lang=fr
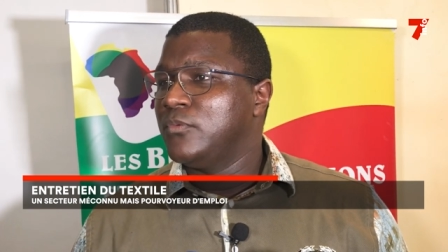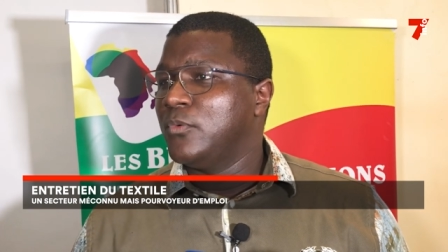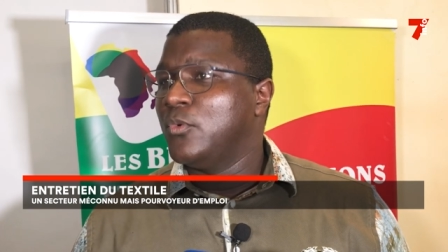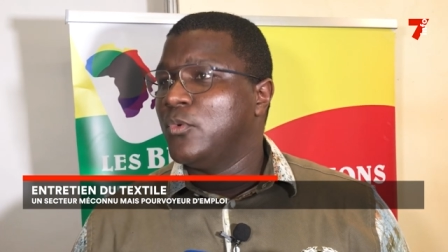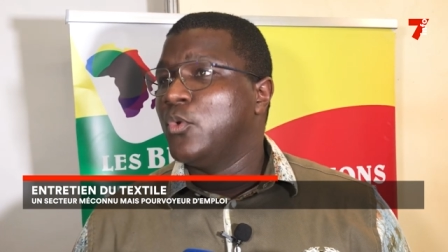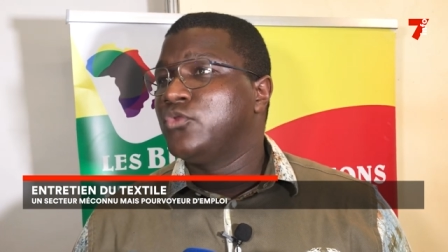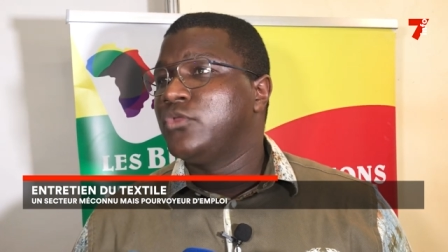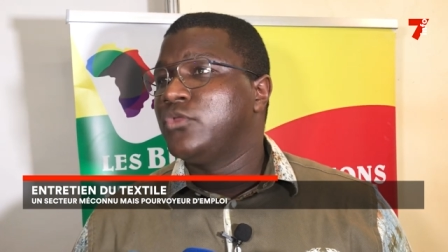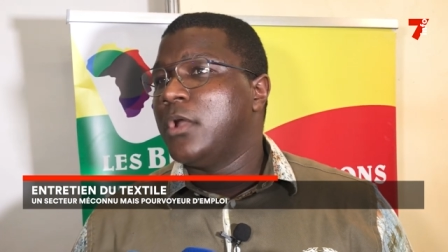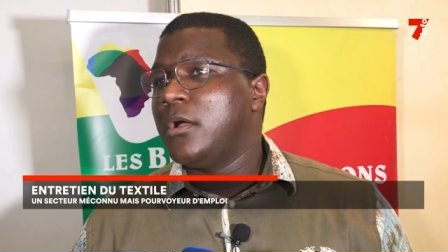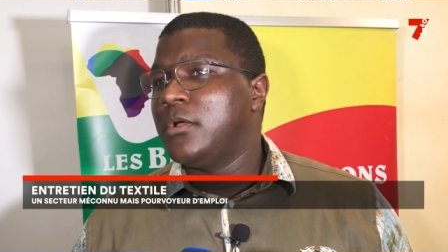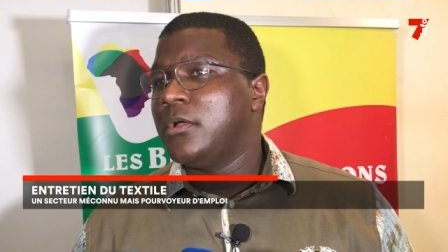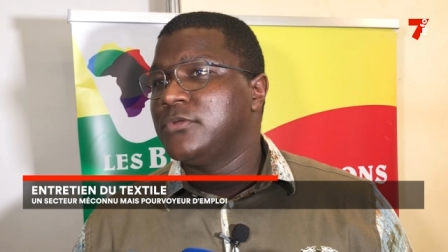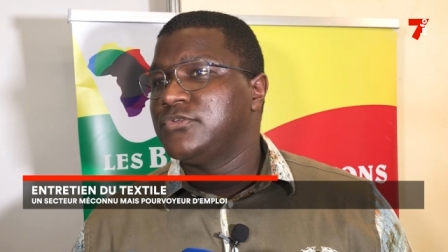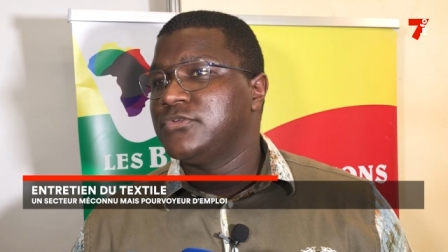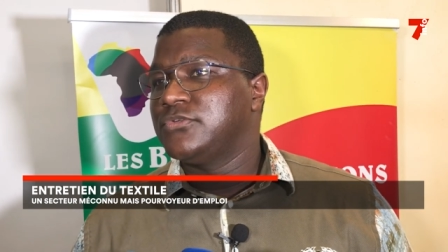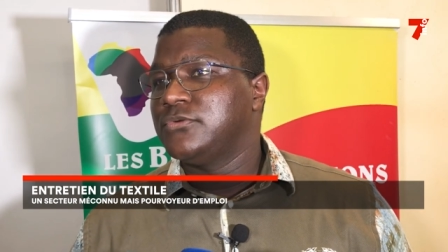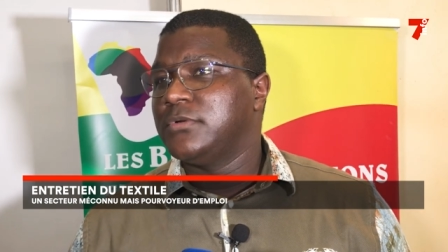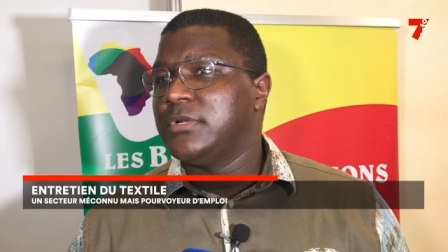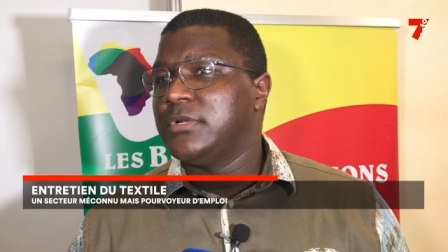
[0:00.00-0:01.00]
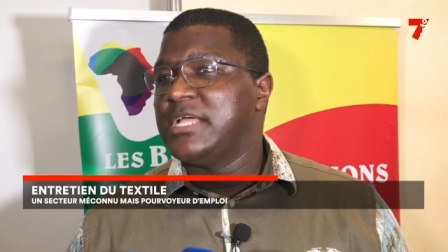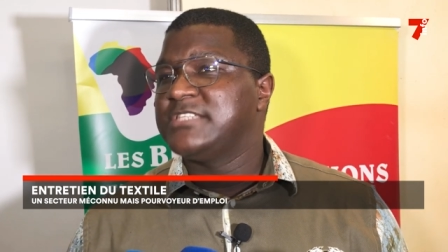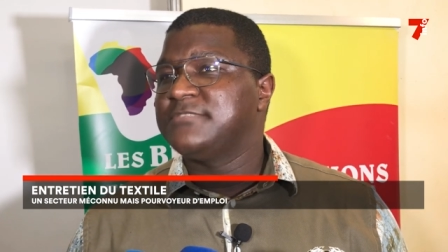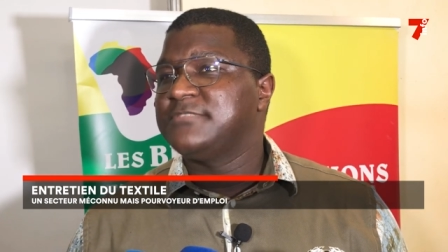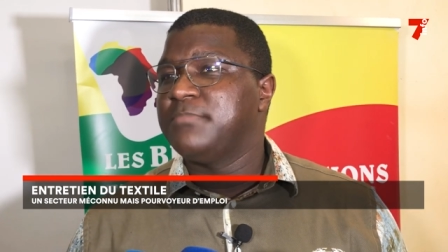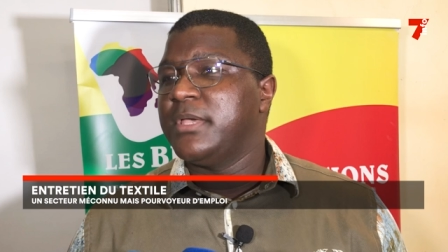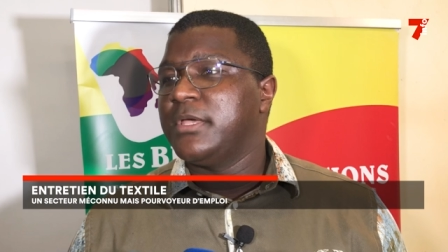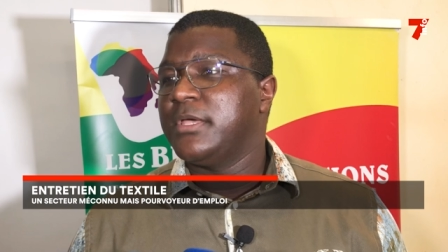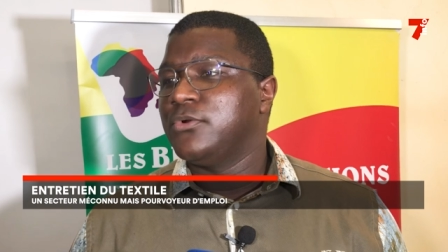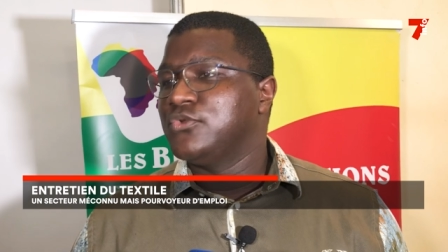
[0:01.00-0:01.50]
autant sur
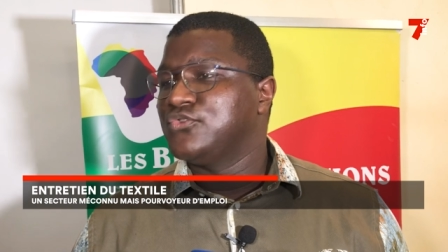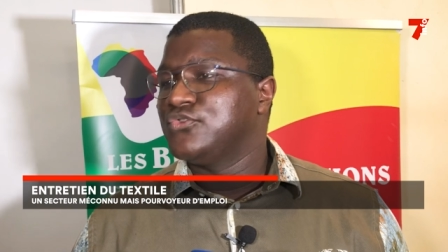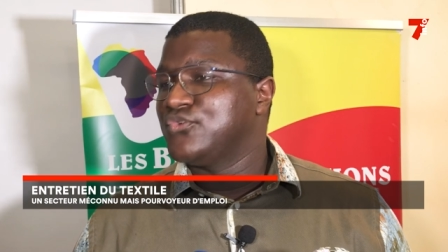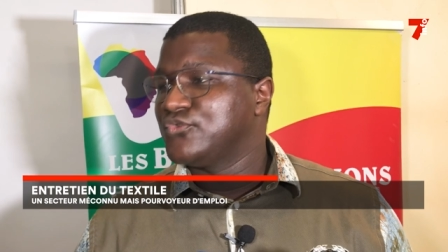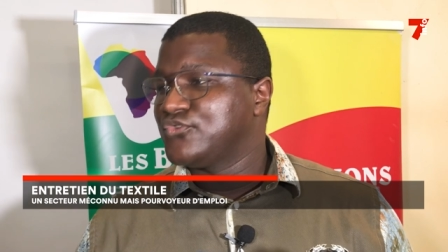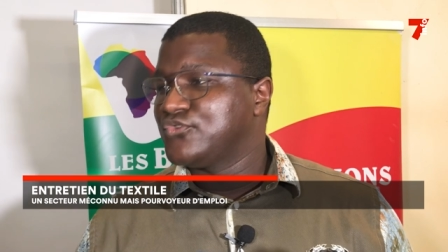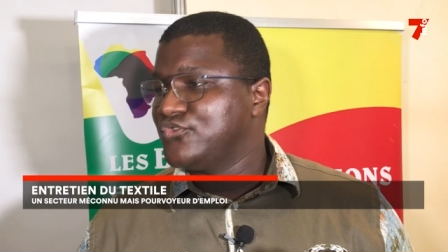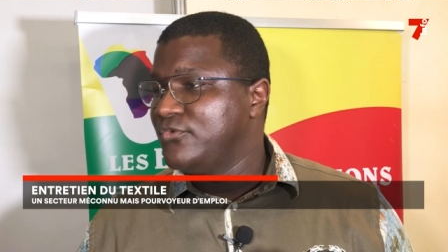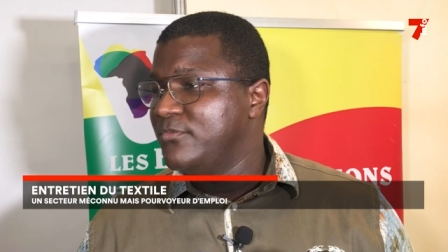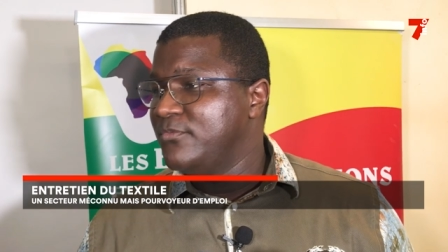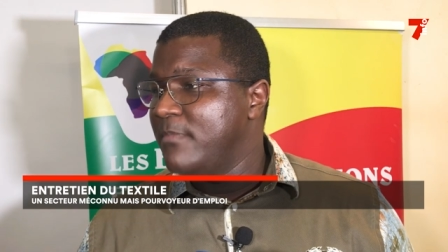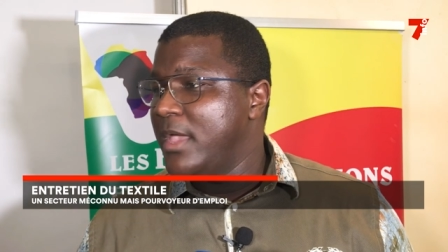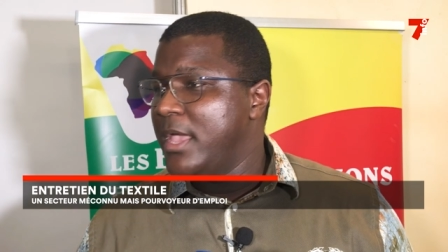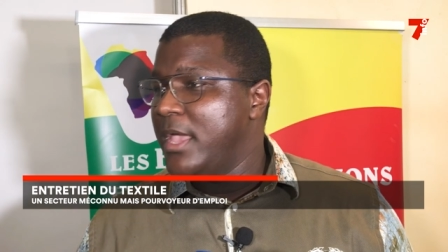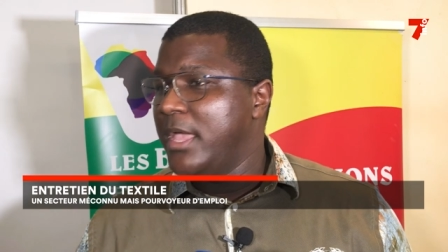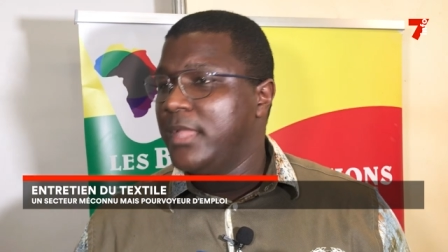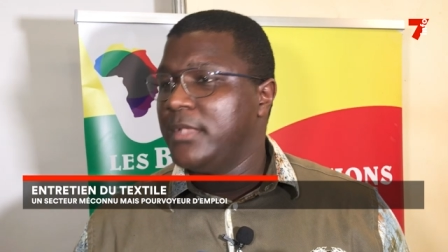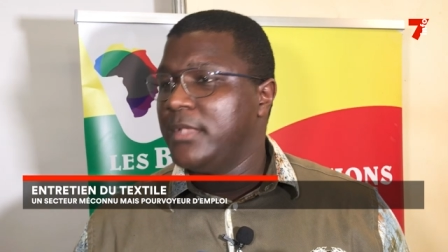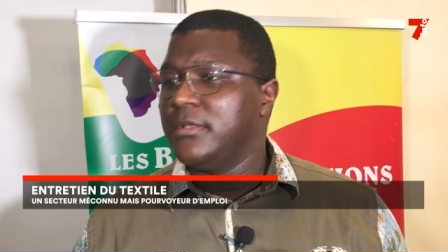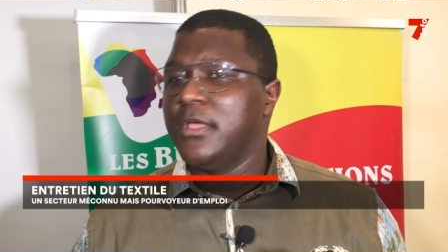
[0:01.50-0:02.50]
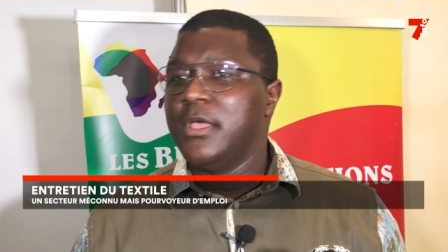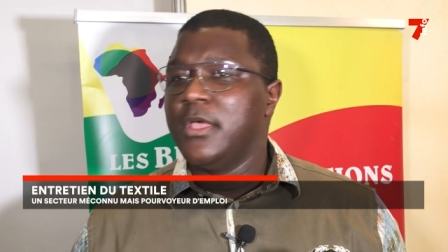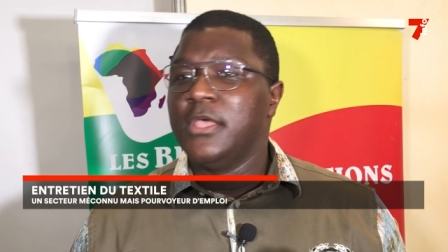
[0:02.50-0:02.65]
l'aspect ressources humaines,